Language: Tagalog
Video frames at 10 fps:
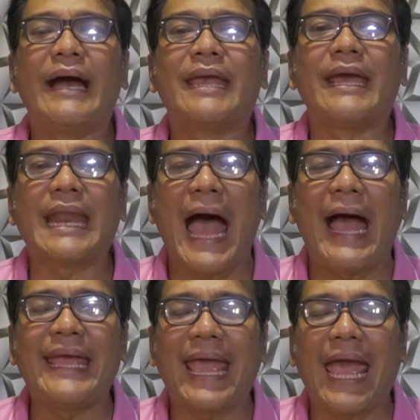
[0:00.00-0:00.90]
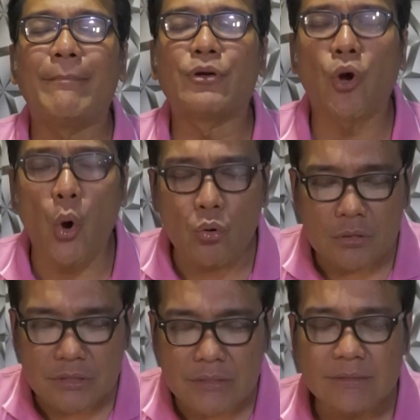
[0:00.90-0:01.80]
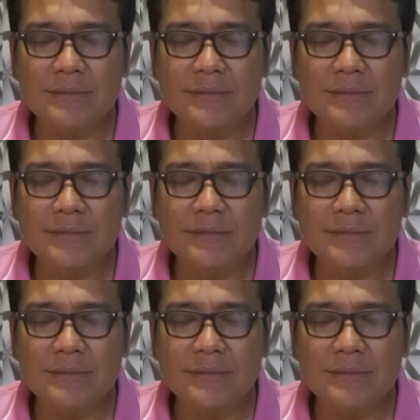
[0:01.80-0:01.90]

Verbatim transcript: Again, I am called.